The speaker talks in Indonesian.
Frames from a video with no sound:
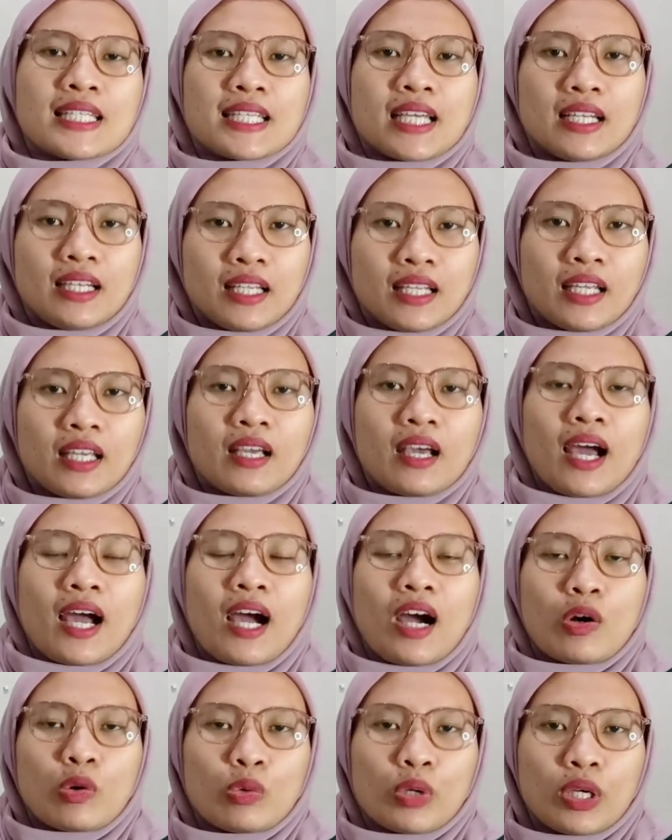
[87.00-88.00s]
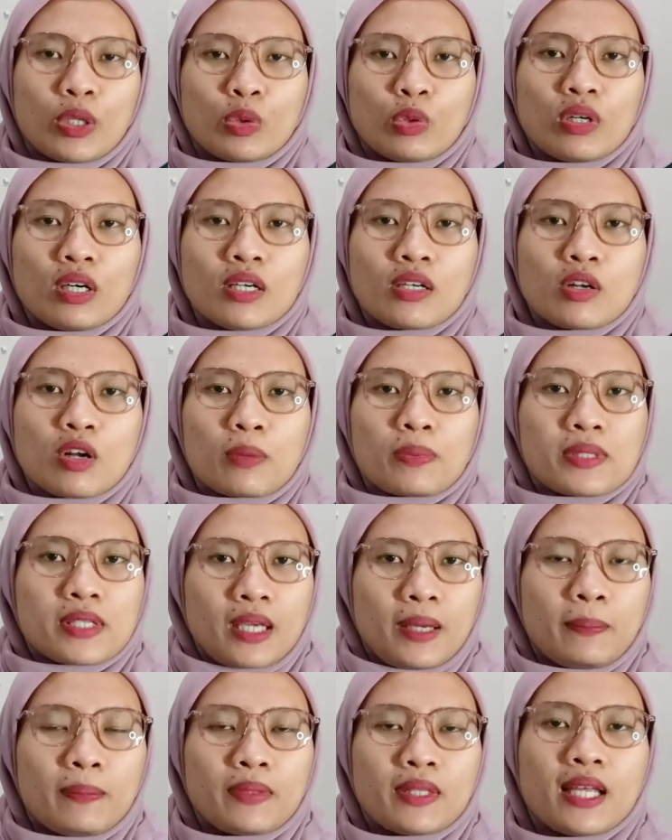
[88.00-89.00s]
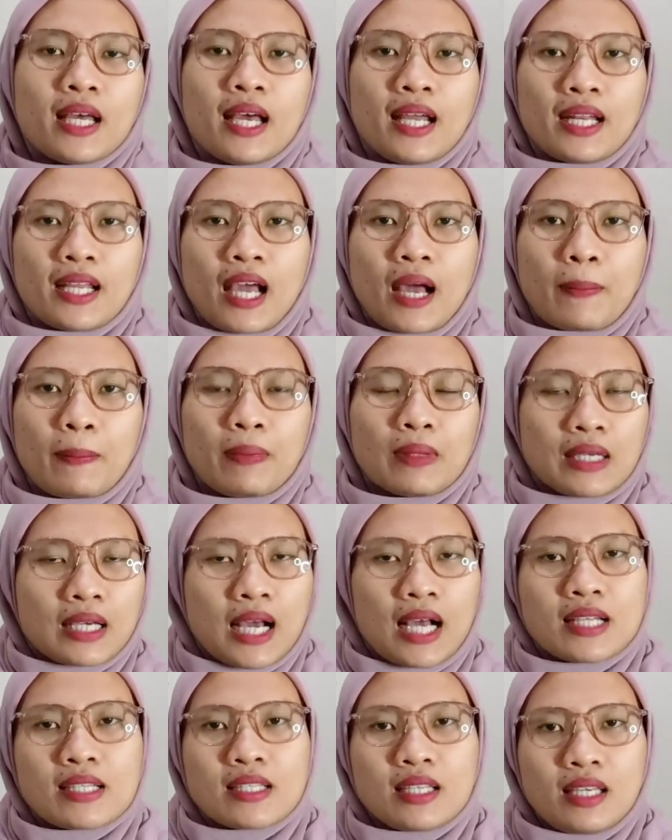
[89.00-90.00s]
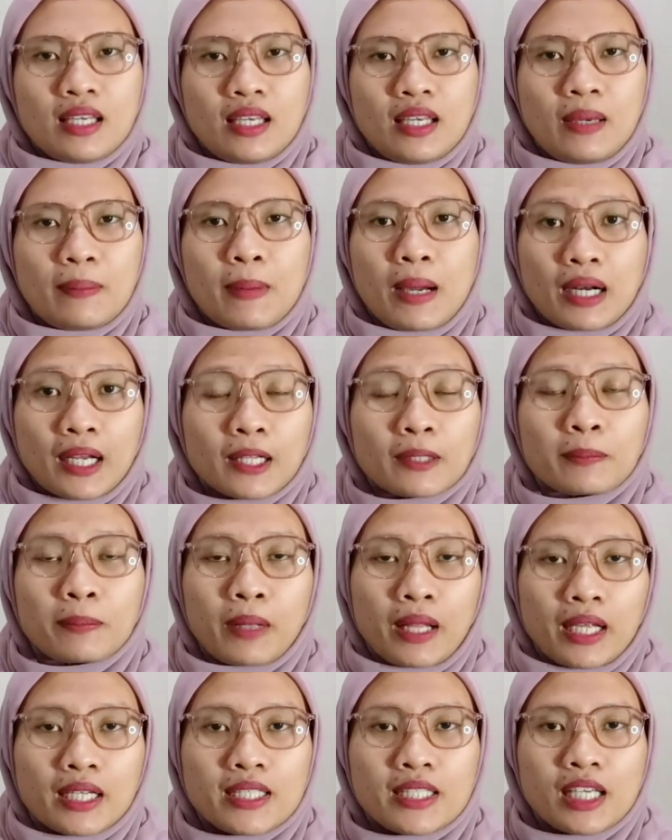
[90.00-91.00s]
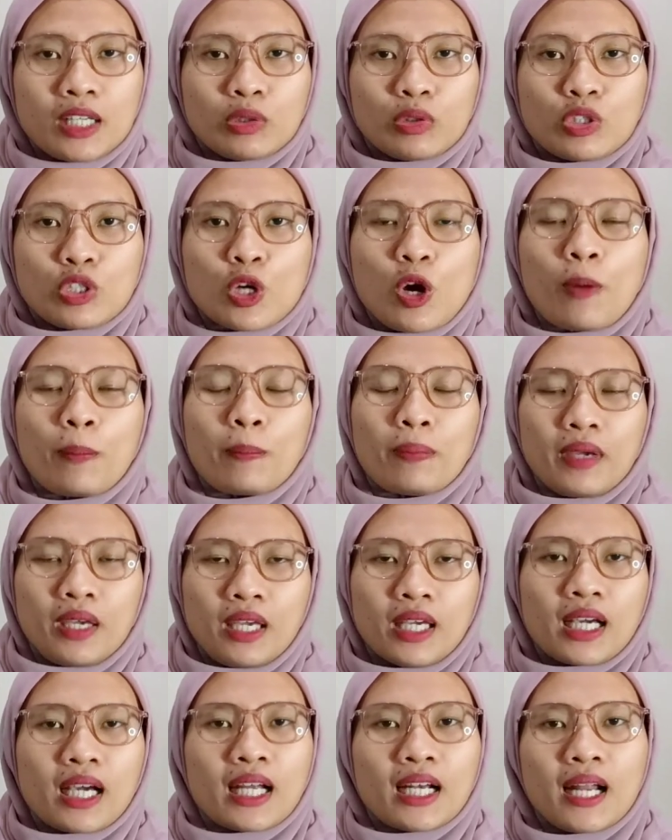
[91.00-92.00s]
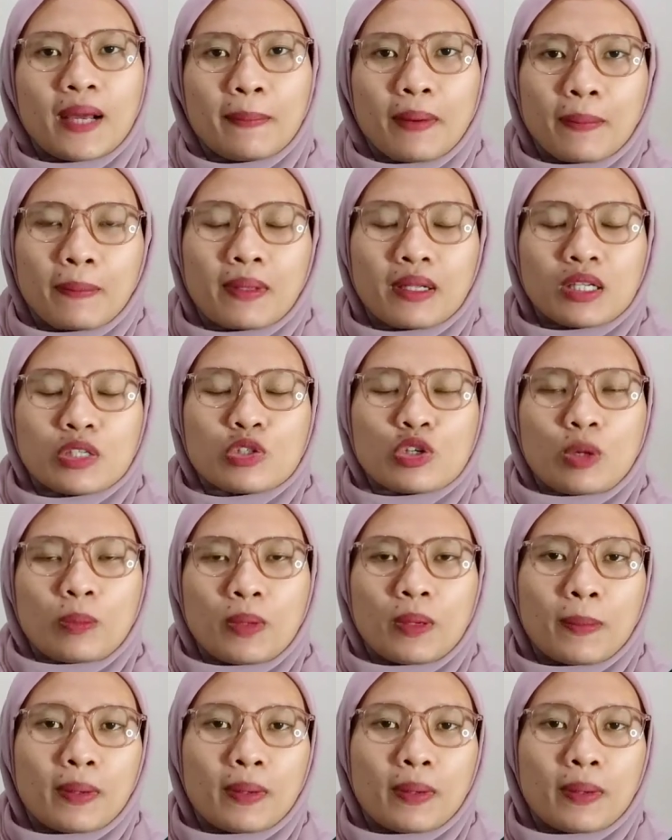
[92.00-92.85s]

Jadi aku itu ngedropship dari aplikasi marketplace yaitu Shopee. Kenapa pilih Shopee?